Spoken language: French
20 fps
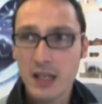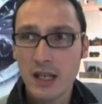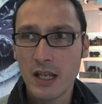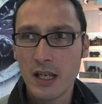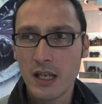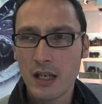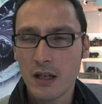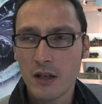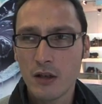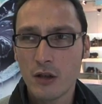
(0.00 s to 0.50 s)

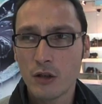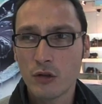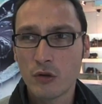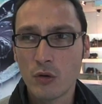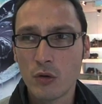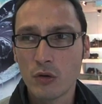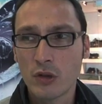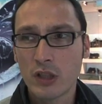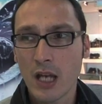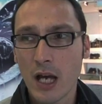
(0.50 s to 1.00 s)
Et
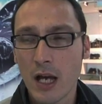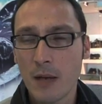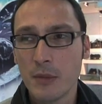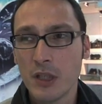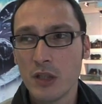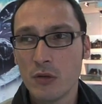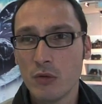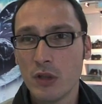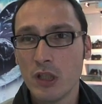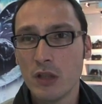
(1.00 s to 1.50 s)
donc à
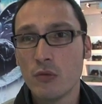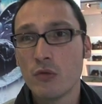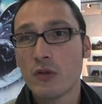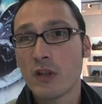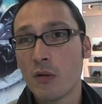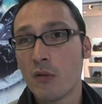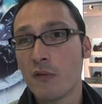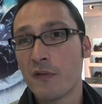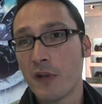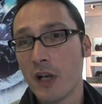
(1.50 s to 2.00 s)
minuit,
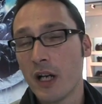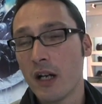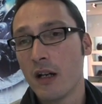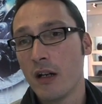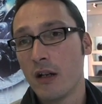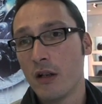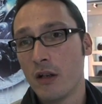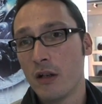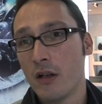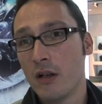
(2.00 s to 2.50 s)
nous allons
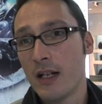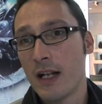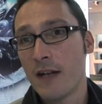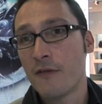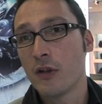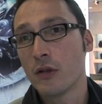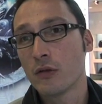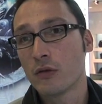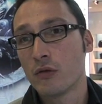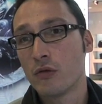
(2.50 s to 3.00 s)
faire la
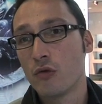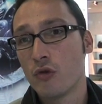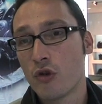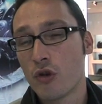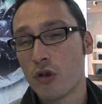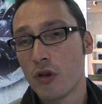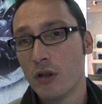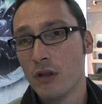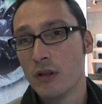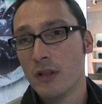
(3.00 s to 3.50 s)
vente du
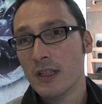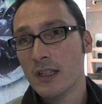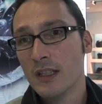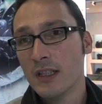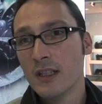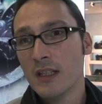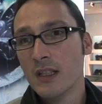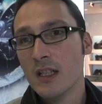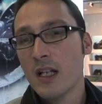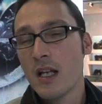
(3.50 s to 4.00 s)
jeu.
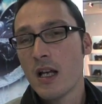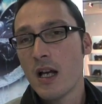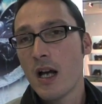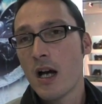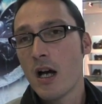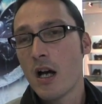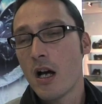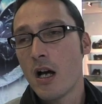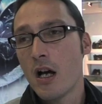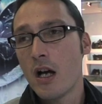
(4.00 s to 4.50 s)

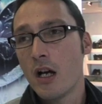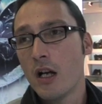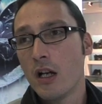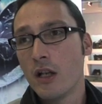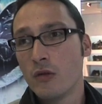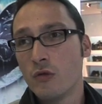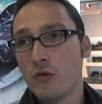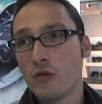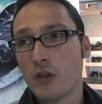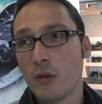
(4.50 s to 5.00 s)

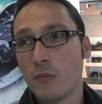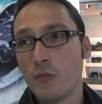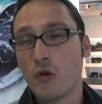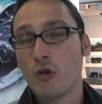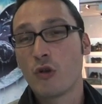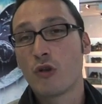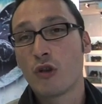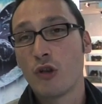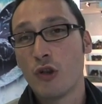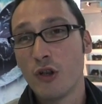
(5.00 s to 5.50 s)
nous sommes
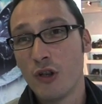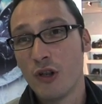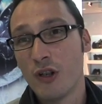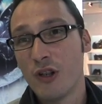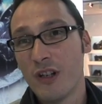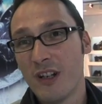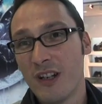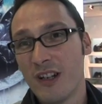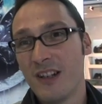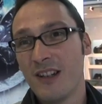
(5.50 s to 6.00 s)
donc
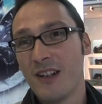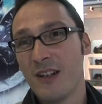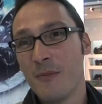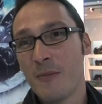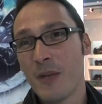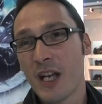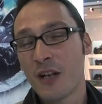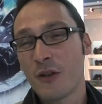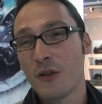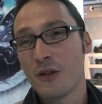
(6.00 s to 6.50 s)
le
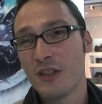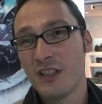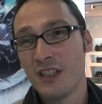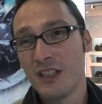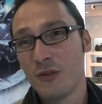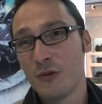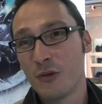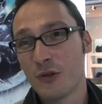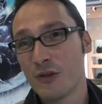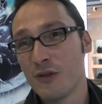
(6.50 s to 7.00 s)

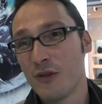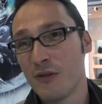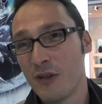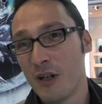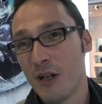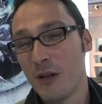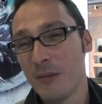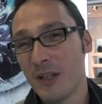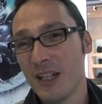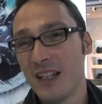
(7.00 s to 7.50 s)
mercredi 12
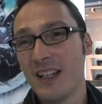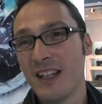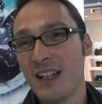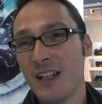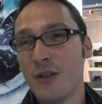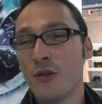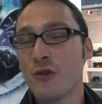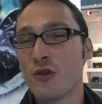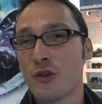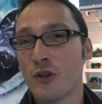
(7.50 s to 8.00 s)
novembre
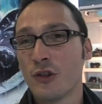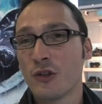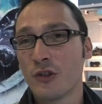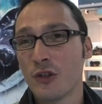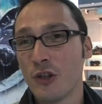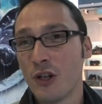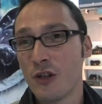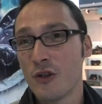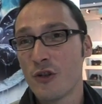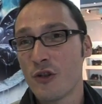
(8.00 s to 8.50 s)
et le jeu
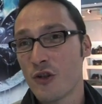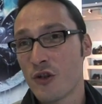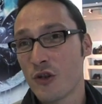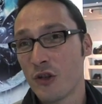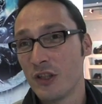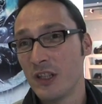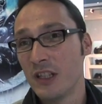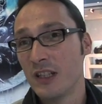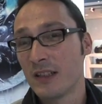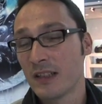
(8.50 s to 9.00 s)
sort le
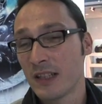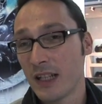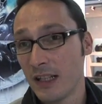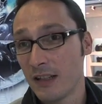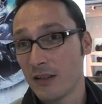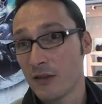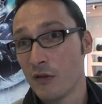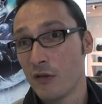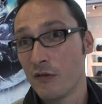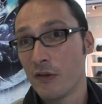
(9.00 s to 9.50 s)
jeudi
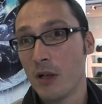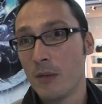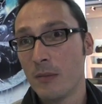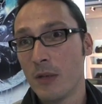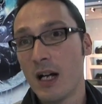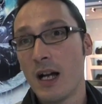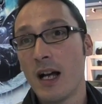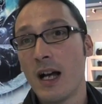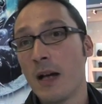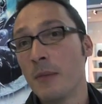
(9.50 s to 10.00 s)
13
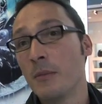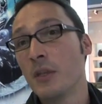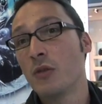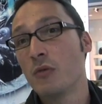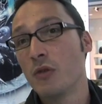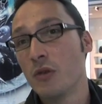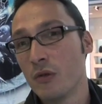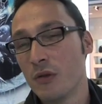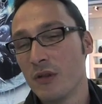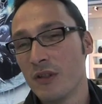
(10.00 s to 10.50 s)
novembre à
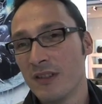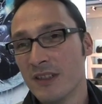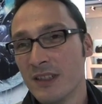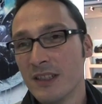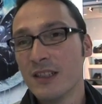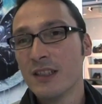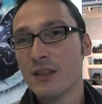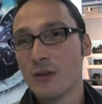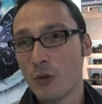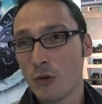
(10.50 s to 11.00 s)
minuit
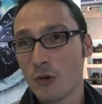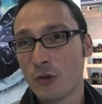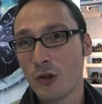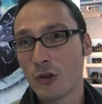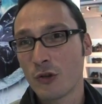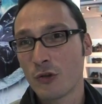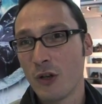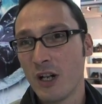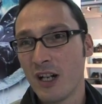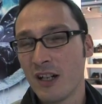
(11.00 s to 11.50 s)
1, donc
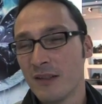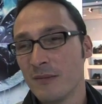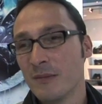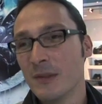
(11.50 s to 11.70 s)
ce soir.